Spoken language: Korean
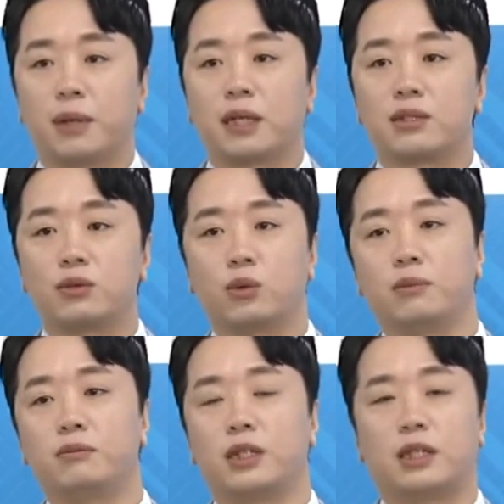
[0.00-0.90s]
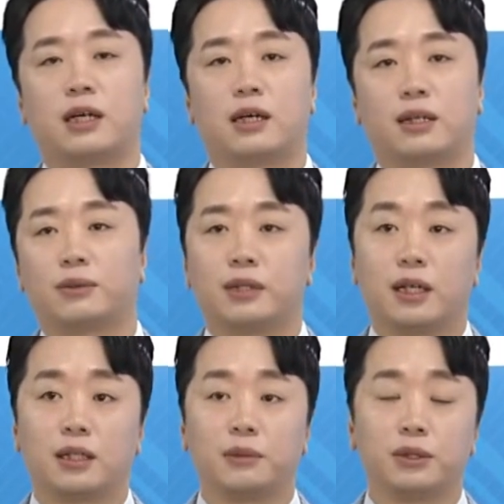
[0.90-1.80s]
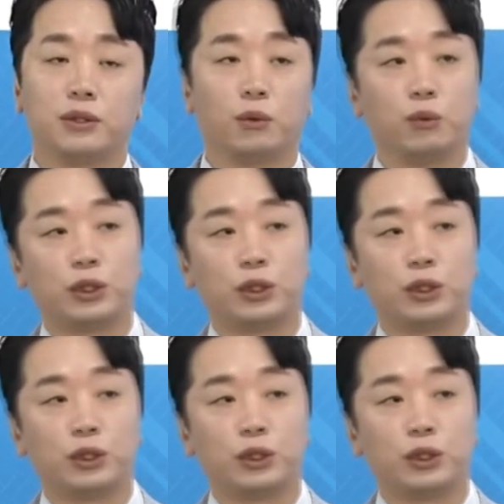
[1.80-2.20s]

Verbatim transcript: 박스권이다라고 이야기하면 은